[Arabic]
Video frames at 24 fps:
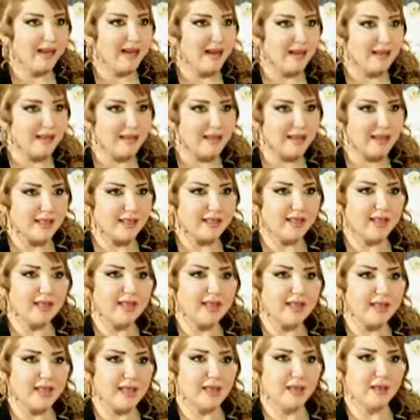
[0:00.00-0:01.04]
هل راح يستطيع
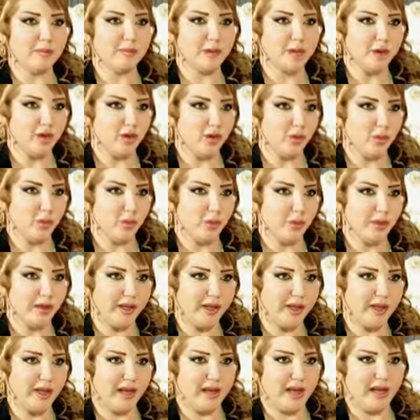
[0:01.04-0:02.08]
سليم
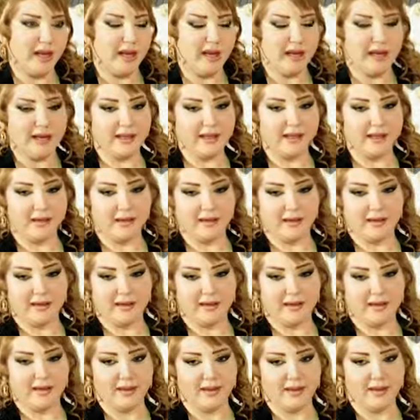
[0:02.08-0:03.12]
الجبوري أن
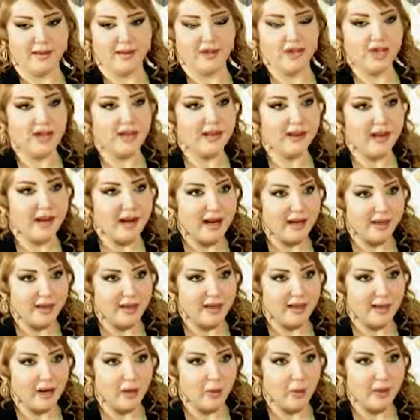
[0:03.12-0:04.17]
آه، يشرح هذه
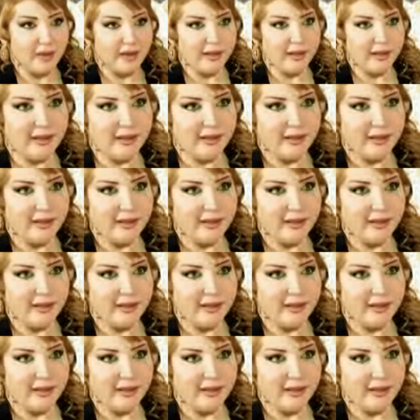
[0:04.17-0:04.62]
القوانين؟